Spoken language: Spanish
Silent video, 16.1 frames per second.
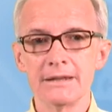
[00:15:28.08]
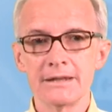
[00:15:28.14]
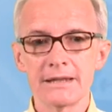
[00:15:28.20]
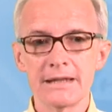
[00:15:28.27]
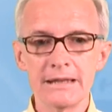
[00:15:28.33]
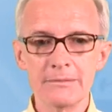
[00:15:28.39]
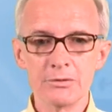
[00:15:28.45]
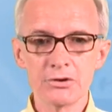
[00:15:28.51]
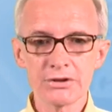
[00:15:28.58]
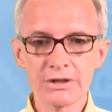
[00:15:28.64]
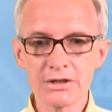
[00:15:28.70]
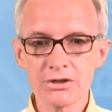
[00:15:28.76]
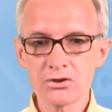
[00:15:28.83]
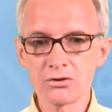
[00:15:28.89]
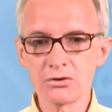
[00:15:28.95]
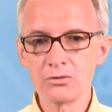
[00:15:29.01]
hemos
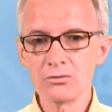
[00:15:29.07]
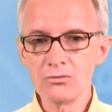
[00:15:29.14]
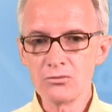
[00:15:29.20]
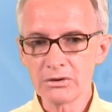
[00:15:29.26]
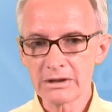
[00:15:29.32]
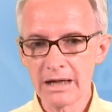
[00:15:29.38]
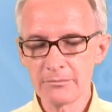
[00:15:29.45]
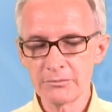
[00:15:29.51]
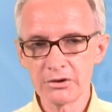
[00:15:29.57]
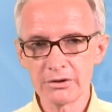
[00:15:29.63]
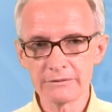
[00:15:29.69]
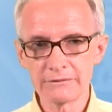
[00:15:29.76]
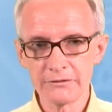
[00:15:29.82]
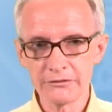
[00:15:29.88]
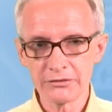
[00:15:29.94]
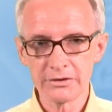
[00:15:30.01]
hecho un cambio de
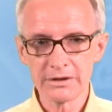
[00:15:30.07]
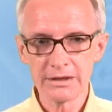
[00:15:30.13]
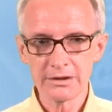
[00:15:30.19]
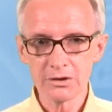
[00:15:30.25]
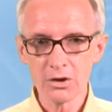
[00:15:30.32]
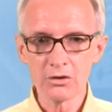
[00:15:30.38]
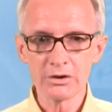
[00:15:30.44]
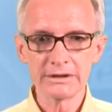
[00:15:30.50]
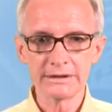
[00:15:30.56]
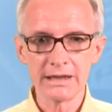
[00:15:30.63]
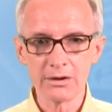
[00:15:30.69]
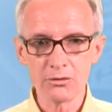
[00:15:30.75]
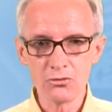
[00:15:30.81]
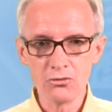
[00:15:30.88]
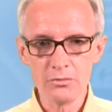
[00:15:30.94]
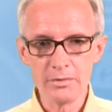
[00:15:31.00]
función incógnita
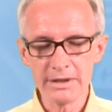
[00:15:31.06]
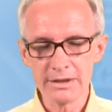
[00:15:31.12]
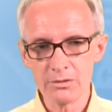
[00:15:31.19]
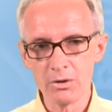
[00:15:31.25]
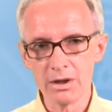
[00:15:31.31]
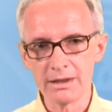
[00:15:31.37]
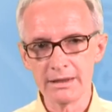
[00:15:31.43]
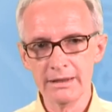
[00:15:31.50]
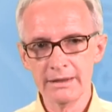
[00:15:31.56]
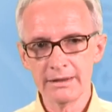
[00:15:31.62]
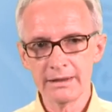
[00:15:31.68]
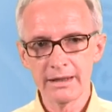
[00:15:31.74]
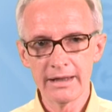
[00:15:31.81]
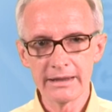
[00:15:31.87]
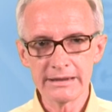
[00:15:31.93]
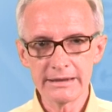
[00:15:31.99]
v igual
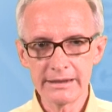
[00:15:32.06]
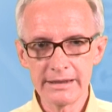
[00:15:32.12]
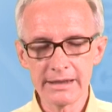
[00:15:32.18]
a y